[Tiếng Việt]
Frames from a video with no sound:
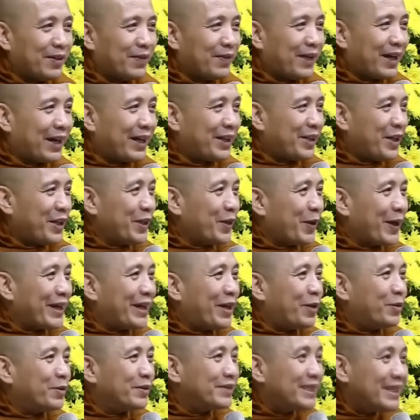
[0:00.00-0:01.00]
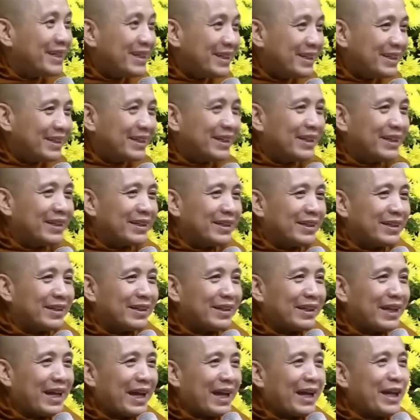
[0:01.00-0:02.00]
và cái trí tuệ đầu tiên á,
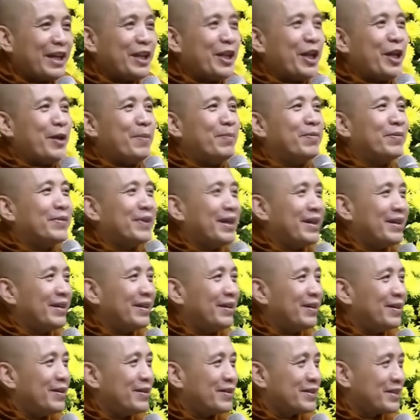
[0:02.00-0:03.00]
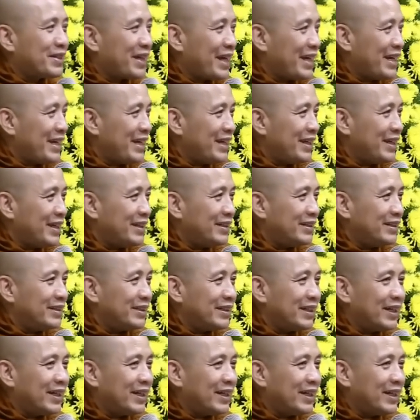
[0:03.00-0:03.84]
là cái niềm tin được xây dựng